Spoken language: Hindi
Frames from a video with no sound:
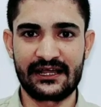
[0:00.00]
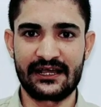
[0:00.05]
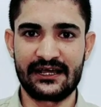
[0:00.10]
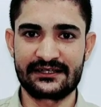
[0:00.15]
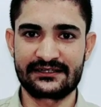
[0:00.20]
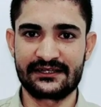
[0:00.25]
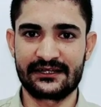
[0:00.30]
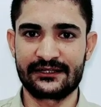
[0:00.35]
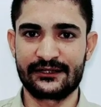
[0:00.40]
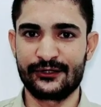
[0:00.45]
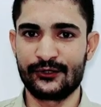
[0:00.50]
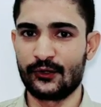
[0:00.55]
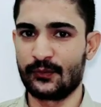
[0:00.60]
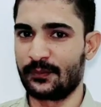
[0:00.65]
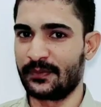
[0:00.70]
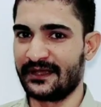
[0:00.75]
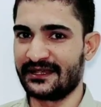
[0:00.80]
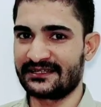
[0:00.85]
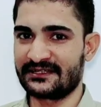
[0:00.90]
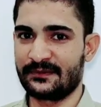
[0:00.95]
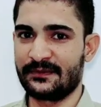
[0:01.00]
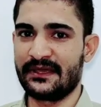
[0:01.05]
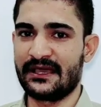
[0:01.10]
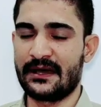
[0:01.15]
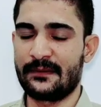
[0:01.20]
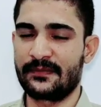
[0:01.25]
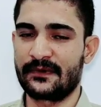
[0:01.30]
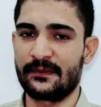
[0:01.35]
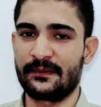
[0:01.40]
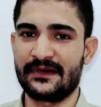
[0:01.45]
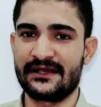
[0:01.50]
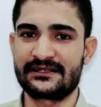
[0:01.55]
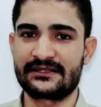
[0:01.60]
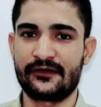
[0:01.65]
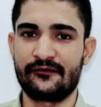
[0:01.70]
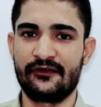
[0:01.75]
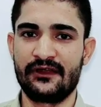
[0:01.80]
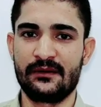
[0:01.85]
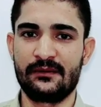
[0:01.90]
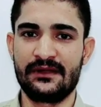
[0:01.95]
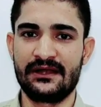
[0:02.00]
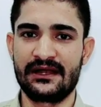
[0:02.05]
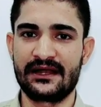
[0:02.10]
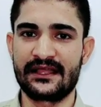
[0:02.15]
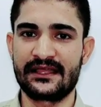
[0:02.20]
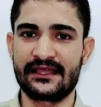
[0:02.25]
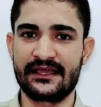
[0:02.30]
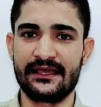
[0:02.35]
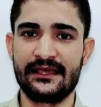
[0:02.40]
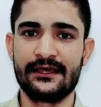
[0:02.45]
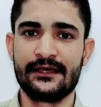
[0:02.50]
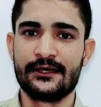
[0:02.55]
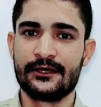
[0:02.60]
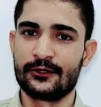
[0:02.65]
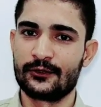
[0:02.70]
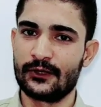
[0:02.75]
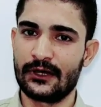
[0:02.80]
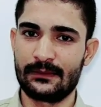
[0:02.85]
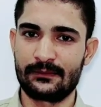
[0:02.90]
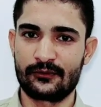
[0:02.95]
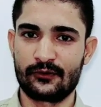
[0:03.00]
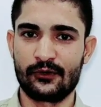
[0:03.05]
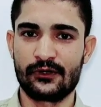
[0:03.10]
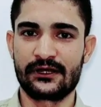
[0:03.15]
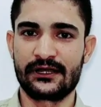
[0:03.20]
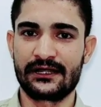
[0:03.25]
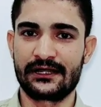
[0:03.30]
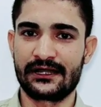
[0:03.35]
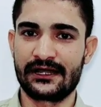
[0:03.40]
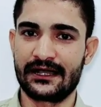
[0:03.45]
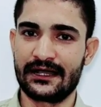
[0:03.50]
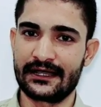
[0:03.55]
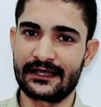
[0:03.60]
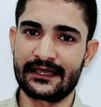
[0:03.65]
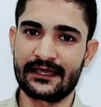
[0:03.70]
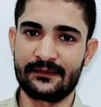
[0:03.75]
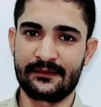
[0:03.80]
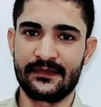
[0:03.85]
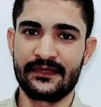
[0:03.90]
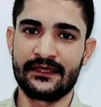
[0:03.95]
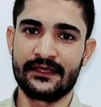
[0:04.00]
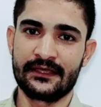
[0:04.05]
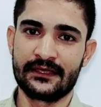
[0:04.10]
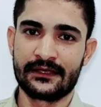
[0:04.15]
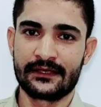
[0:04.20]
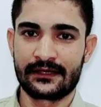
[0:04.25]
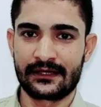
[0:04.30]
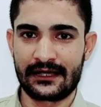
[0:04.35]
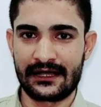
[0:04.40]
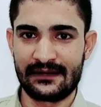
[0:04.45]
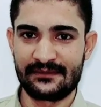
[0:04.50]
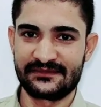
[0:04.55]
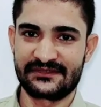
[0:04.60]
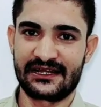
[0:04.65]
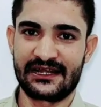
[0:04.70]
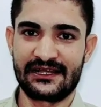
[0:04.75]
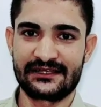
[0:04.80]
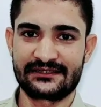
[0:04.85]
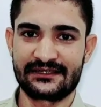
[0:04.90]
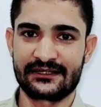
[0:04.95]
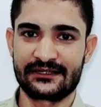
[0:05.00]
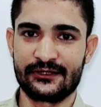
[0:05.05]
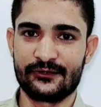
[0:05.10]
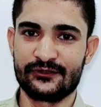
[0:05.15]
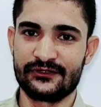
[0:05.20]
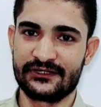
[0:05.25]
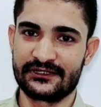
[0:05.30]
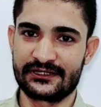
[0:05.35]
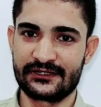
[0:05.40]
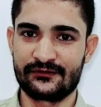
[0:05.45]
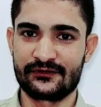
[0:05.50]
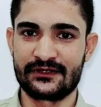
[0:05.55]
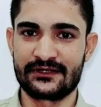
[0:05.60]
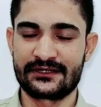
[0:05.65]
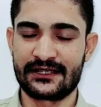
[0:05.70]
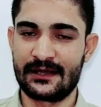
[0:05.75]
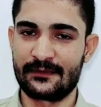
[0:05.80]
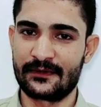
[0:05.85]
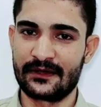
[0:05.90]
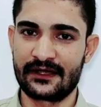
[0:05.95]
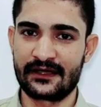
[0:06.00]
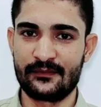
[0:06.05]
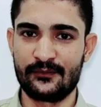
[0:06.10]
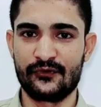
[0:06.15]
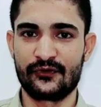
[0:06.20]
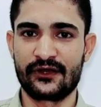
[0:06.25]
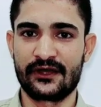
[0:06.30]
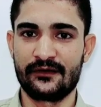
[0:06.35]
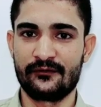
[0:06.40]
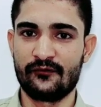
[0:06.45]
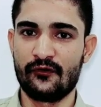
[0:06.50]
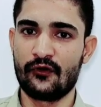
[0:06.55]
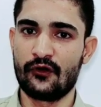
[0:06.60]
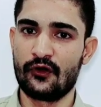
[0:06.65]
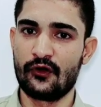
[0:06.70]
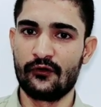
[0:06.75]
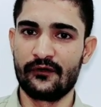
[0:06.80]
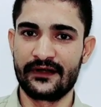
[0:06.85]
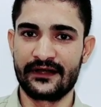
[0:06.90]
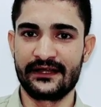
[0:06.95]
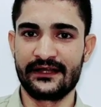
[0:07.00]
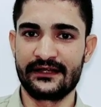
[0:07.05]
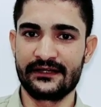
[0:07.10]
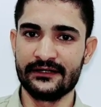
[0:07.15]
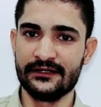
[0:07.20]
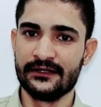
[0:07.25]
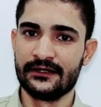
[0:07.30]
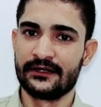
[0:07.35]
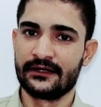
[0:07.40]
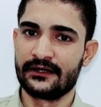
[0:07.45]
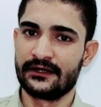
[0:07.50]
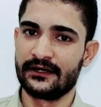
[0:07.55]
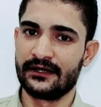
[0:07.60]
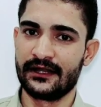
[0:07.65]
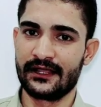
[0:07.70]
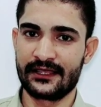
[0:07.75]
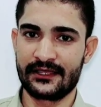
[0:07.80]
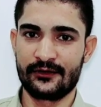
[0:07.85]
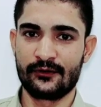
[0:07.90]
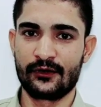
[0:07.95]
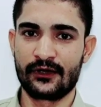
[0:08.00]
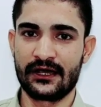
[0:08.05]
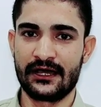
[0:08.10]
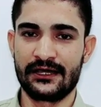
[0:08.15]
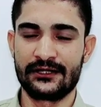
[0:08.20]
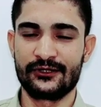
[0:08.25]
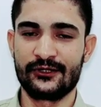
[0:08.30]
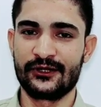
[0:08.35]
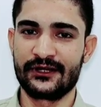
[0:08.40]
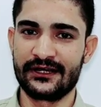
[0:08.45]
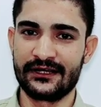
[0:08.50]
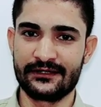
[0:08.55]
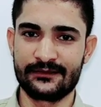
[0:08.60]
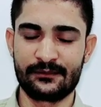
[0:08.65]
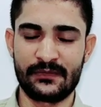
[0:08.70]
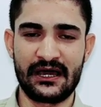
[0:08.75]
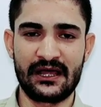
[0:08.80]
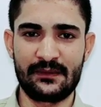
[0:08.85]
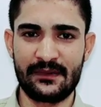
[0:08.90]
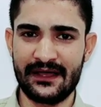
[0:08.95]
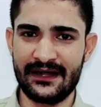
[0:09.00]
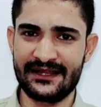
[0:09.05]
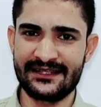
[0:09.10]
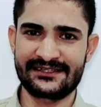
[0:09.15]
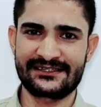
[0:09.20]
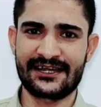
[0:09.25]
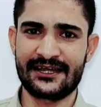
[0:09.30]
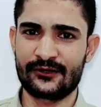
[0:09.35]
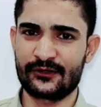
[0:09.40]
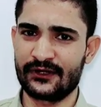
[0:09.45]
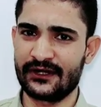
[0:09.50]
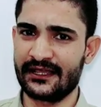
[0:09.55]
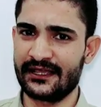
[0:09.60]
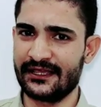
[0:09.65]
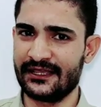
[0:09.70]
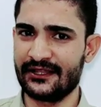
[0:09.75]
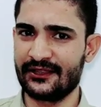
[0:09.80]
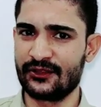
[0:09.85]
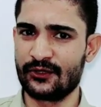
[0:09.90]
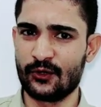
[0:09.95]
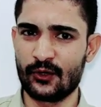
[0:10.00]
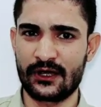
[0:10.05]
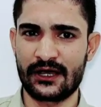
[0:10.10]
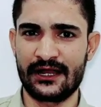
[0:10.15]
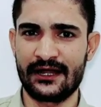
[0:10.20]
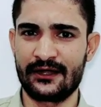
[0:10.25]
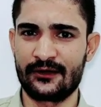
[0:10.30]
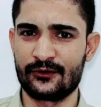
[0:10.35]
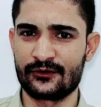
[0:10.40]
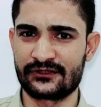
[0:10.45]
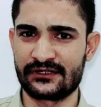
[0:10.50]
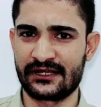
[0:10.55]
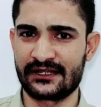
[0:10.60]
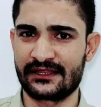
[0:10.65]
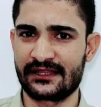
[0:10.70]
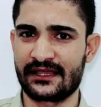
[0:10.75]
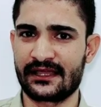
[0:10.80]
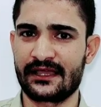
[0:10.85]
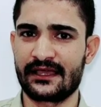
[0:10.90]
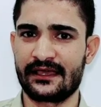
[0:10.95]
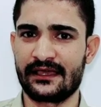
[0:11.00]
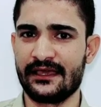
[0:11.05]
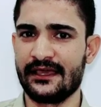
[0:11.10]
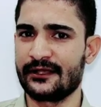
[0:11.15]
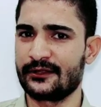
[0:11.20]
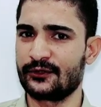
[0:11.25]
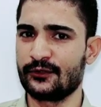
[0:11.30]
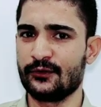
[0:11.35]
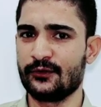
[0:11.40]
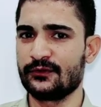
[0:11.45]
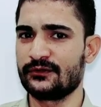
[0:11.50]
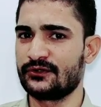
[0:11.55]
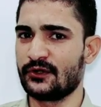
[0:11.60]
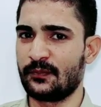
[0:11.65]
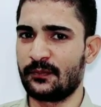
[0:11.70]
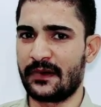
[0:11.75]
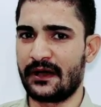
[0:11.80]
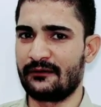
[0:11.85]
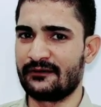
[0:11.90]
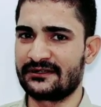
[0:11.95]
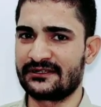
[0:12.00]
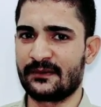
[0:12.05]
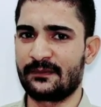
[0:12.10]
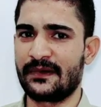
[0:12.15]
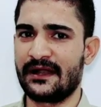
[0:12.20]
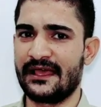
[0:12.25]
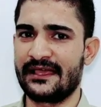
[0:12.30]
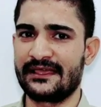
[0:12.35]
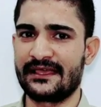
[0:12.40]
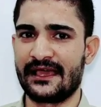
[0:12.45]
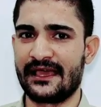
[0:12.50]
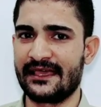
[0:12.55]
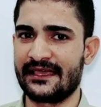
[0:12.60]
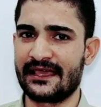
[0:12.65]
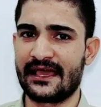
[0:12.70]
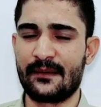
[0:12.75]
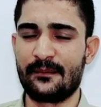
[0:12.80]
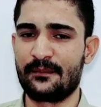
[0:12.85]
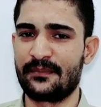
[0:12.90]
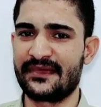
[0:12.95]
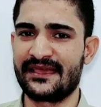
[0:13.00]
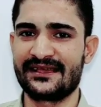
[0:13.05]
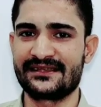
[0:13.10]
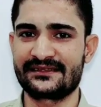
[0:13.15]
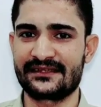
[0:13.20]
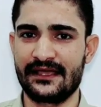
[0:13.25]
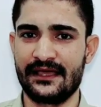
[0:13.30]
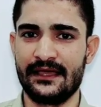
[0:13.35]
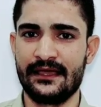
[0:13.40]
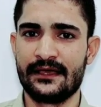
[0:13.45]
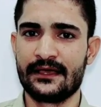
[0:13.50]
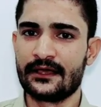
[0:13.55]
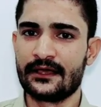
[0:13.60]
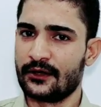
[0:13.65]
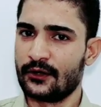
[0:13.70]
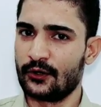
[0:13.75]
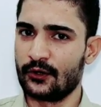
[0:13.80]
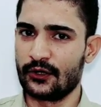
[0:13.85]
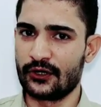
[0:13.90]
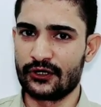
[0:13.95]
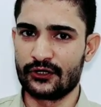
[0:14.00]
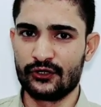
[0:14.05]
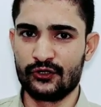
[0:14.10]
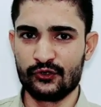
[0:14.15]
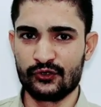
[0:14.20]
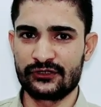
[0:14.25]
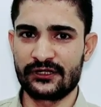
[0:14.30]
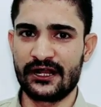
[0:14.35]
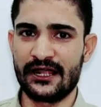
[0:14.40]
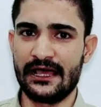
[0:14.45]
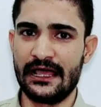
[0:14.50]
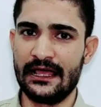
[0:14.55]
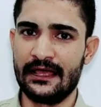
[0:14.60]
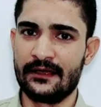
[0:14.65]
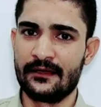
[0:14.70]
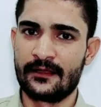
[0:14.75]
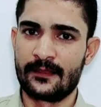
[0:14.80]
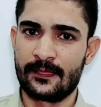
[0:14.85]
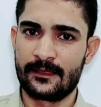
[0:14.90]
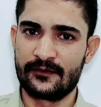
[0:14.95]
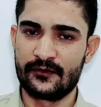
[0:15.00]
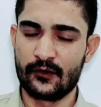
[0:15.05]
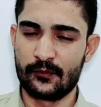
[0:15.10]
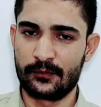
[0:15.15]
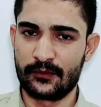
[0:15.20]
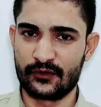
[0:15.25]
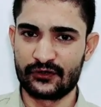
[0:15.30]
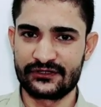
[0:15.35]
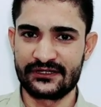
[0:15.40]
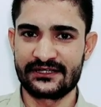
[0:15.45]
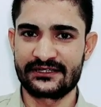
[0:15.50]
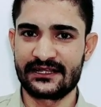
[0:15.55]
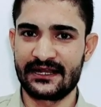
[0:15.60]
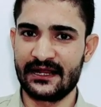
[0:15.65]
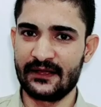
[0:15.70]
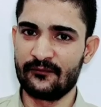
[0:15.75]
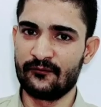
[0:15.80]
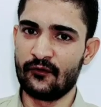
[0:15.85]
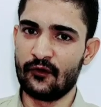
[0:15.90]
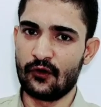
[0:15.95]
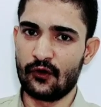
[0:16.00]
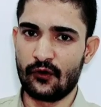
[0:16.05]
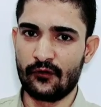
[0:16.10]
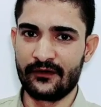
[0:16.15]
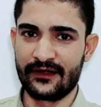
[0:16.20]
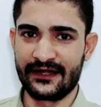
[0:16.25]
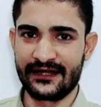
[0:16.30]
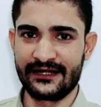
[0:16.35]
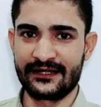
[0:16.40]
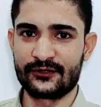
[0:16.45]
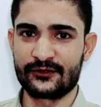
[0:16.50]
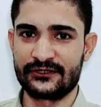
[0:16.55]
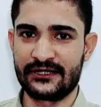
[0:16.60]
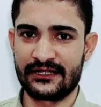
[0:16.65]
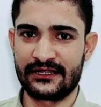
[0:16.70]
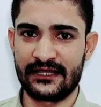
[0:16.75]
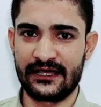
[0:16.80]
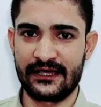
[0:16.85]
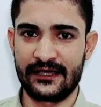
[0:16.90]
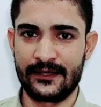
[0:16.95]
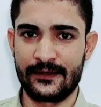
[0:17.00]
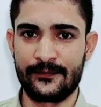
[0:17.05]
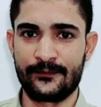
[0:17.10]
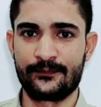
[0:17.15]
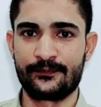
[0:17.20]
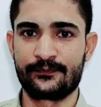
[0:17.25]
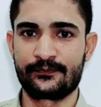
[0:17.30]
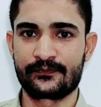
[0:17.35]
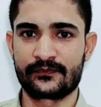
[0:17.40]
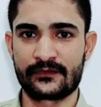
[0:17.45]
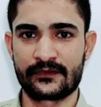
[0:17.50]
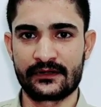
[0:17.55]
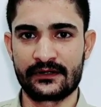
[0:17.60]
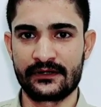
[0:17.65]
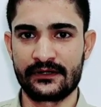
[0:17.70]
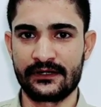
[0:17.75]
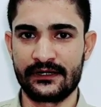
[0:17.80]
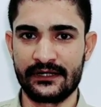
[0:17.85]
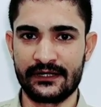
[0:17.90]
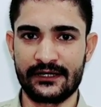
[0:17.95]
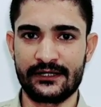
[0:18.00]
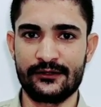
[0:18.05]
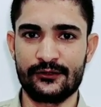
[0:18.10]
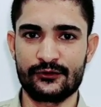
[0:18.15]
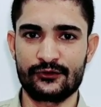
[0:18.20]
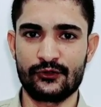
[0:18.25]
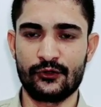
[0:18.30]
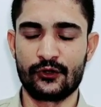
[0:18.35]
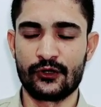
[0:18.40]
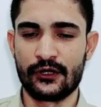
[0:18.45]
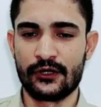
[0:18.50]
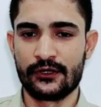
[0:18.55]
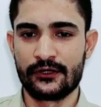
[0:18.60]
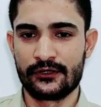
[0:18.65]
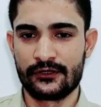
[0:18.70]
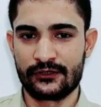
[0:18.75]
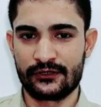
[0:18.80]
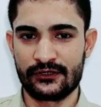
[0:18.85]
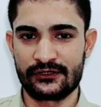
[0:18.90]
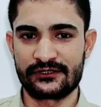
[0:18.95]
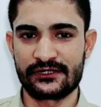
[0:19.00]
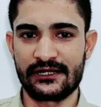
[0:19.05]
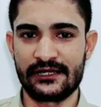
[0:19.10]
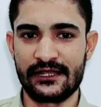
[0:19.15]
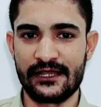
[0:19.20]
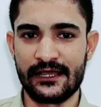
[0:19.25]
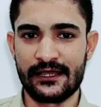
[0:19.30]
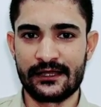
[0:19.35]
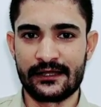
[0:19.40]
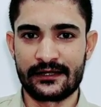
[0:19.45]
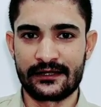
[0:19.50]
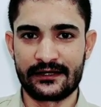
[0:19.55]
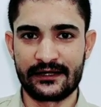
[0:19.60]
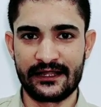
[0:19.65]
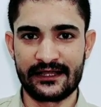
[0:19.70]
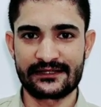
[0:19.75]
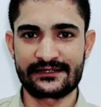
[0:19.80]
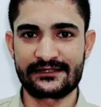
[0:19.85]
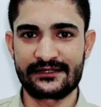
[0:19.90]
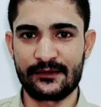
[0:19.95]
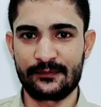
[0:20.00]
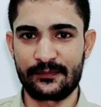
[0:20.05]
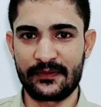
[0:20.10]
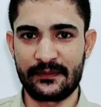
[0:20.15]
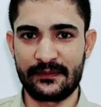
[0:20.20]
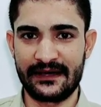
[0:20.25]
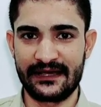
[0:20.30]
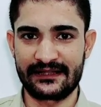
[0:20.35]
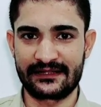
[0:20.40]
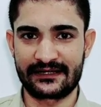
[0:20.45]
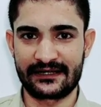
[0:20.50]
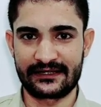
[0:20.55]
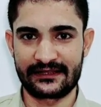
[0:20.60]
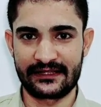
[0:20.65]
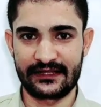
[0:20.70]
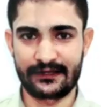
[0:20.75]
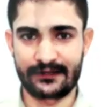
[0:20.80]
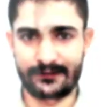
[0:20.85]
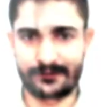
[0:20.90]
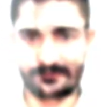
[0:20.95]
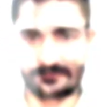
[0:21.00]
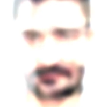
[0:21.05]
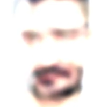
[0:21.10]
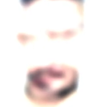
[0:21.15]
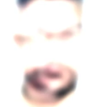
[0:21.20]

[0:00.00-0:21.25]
लगा सकते हो पेस्ट भी आपके पास अवेलेबल नहीं है तो आप कोलगेट लगा के भी काम चला सकते हो जिसकी वजह वजह से आपका कंप्यूटर है वो ओवर नहीं होगा तो बार बार रिस्टार्ट होने के ये दो कारण हो सकते हैं एक तो जो पावर सप्लाई है या एम है और दूसरा है जो प्रोसेसर है वो ओवर हो जाता है ठीक है दोस्तों तो चलिए नेक्स्ट टिप पे बात करते हैं